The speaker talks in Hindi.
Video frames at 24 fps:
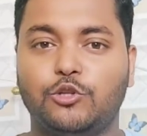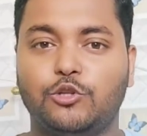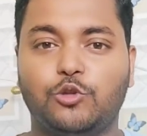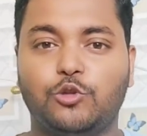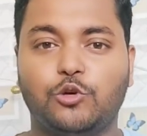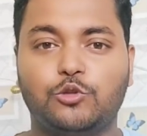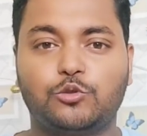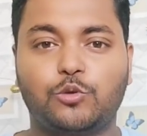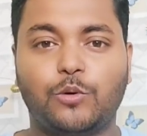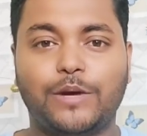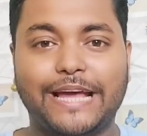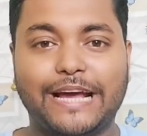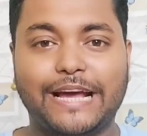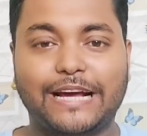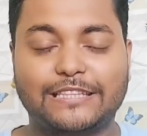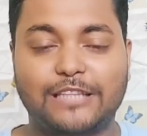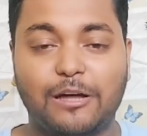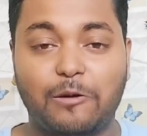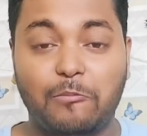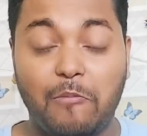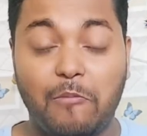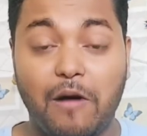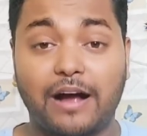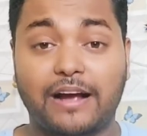दोस्तों एक
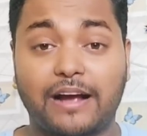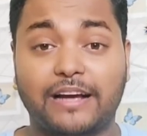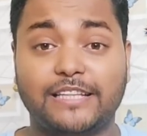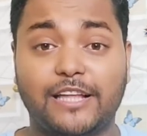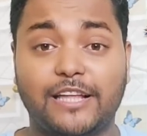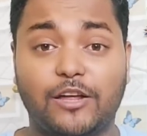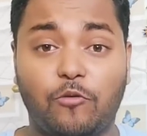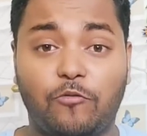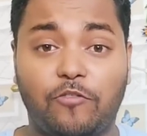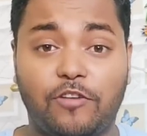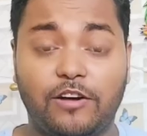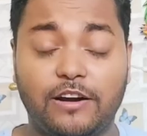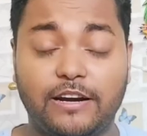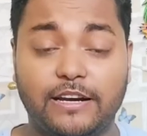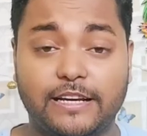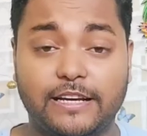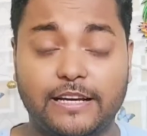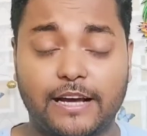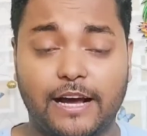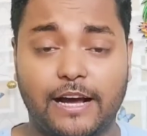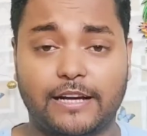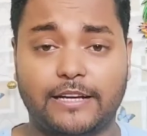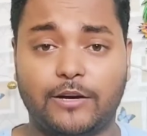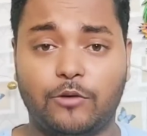धमाकेदार ऑफर
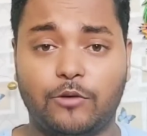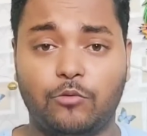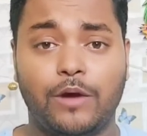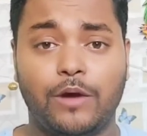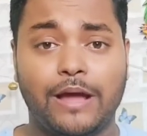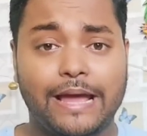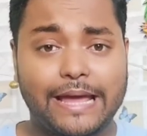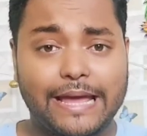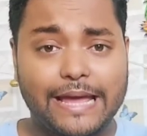लेके आ गया हूँ